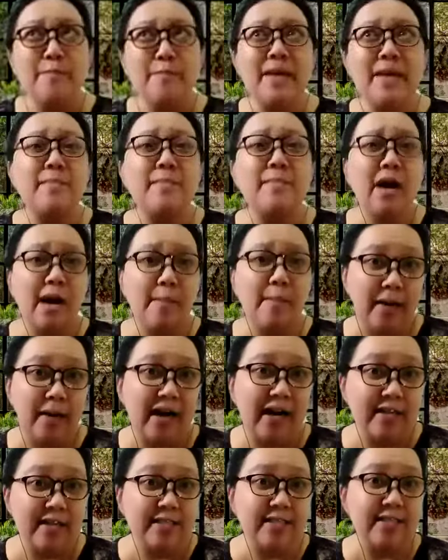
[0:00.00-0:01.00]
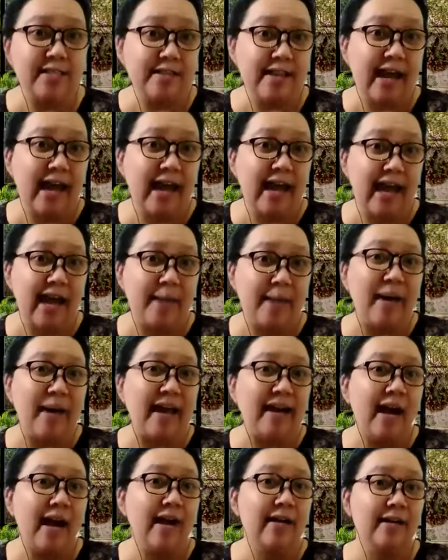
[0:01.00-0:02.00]
may mga parts na
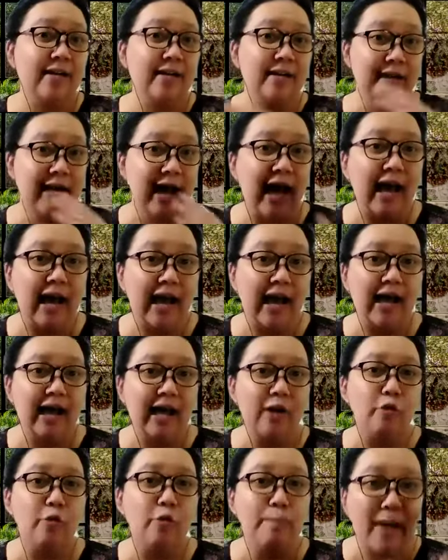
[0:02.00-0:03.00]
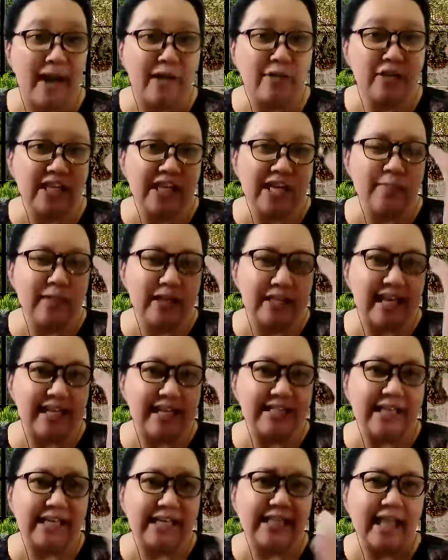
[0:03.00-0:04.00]
parang uh, kung paano sila
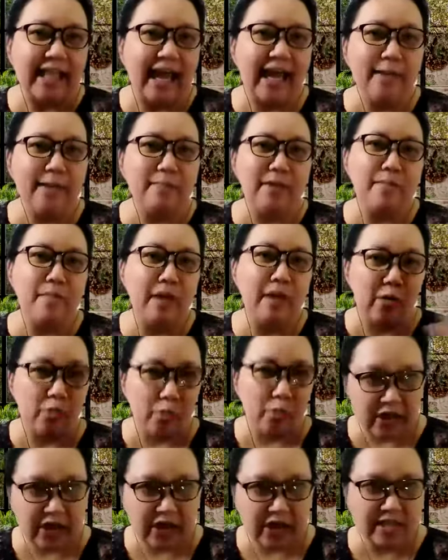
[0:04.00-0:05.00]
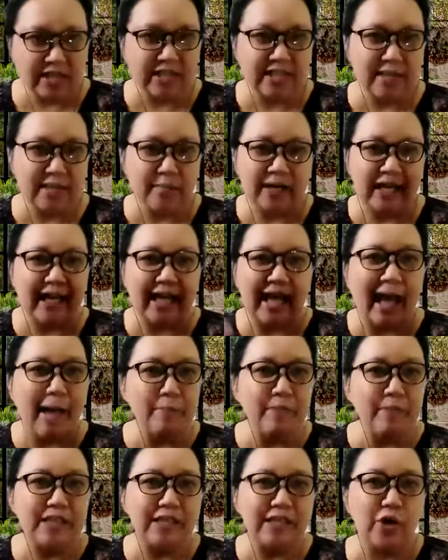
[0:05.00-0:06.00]
magsasalita, may mga words na
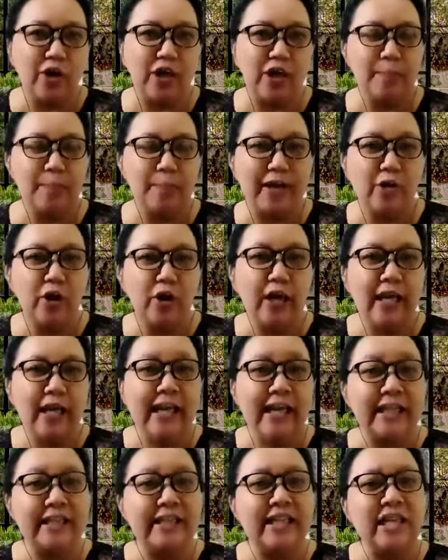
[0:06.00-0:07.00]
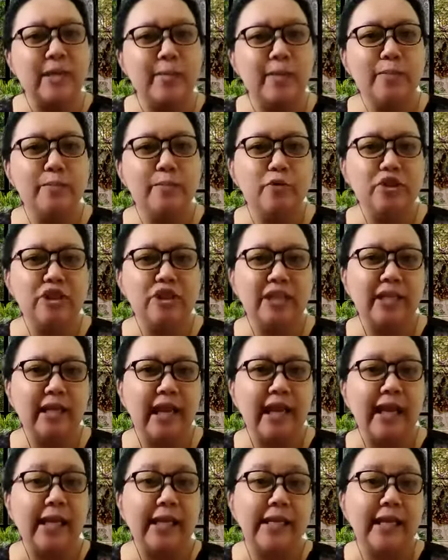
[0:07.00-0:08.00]
magagamit doon, pero hindi naman po siya
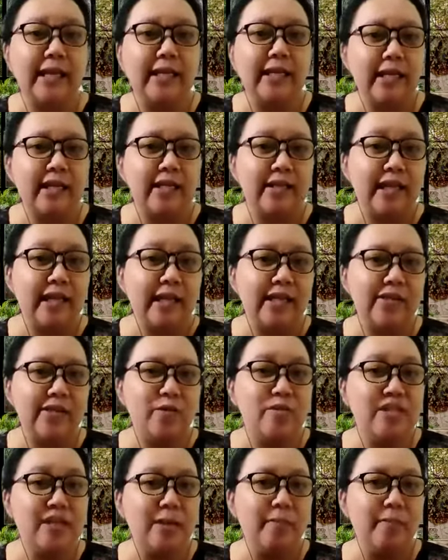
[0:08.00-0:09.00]
alienating dun sa